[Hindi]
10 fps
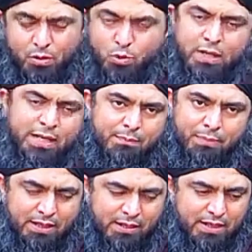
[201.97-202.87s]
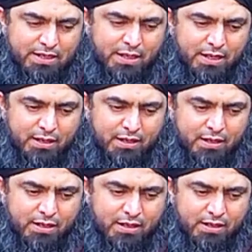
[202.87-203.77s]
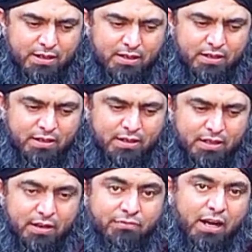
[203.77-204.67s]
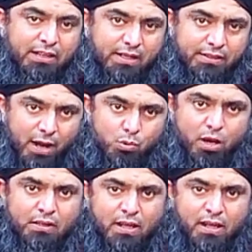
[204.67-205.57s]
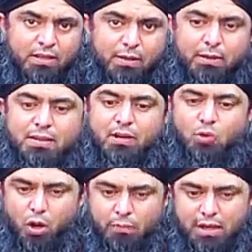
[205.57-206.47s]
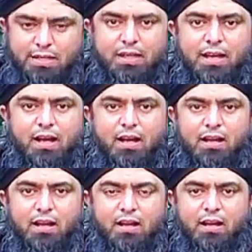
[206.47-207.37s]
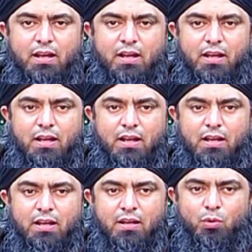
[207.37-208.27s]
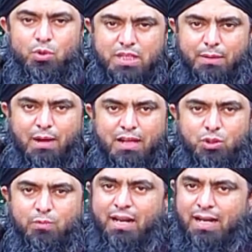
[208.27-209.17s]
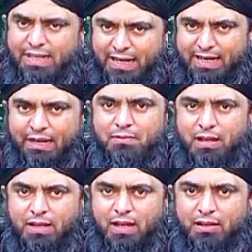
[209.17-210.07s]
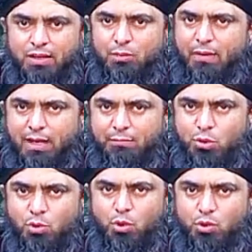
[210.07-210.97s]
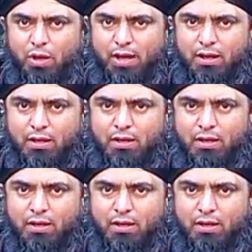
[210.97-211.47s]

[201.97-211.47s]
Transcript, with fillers: उन्हें यह पता ना चले कि वाक्य क्या हुआ था ये बंदा कौन मिलके गया उसके बाद तुम्हारा यह क्लेम करना कि तुम्हारे बुजुर्ग जो है